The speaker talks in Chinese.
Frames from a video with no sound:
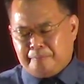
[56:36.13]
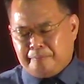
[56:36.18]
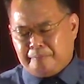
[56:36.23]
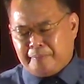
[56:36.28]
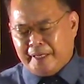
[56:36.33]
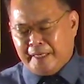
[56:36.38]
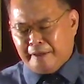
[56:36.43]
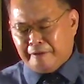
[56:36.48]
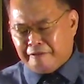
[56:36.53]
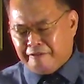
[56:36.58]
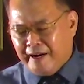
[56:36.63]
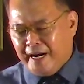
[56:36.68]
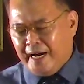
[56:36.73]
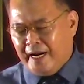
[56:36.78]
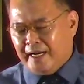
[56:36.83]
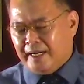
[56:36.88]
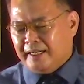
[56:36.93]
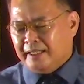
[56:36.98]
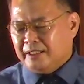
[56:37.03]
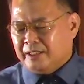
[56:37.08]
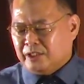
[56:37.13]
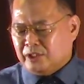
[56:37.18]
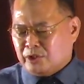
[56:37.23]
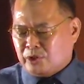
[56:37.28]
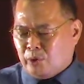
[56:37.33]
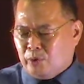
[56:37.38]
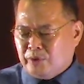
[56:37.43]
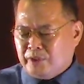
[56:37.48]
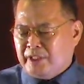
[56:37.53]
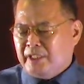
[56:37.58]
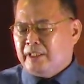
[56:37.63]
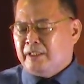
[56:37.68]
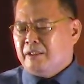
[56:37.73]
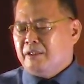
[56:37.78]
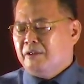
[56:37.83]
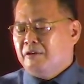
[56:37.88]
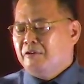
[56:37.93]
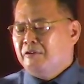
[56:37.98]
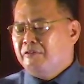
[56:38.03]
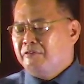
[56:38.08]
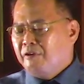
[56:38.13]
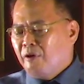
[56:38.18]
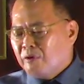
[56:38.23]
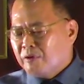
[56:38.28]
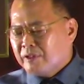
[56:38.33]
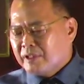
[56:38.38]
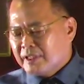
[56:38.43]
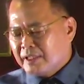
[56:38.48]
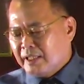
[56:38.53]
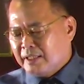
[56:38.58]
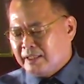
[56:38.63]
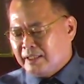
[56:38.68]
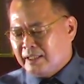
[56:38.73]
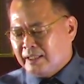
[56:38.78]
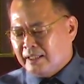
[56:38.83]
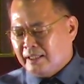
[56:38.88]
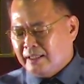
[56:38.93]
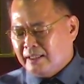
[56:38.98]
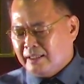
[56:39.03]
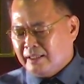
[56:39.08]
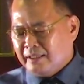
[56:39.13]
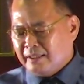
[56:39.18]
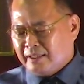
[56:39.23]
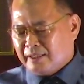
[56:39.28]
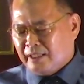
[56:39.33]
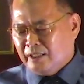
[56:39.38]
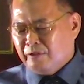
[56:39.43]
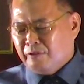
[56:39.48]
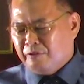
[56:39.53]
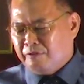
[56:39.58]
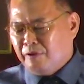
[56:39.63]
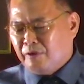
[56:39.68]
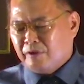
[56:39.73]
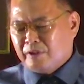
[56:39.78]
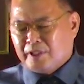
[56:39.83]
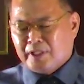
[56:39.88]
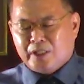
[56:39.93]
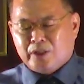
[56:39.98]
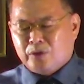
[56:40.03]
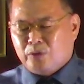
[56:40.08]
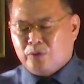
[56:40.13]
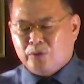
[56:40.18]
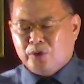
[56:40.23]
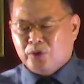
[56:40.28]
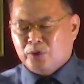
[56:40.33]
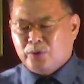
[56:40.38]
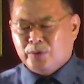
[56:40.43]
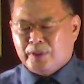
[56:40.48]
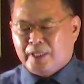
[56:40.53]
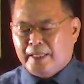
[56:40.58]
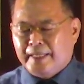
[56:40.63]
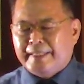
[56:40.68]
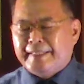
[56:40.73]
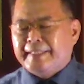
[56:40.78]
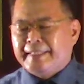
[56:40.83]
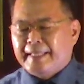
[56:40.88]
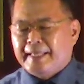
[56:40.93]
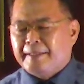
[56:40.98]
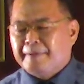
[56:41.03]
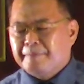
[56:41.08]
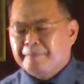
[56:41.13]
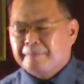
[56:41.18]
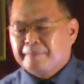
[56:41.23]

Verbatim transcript: 平凡走进丰盛的神丰盛国度的恩典。